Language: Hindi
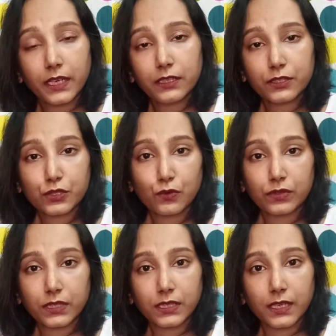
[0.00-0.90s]
टिंट छोड़
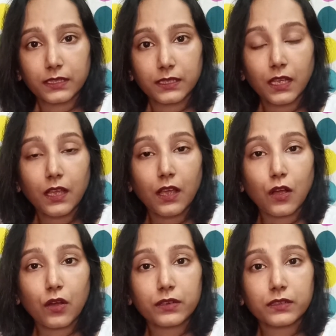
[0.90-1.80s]
देता है
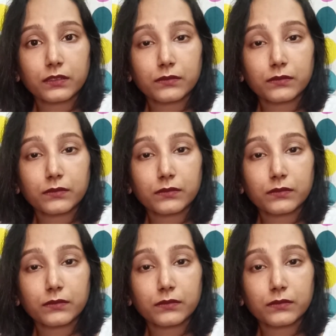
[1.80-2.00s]
और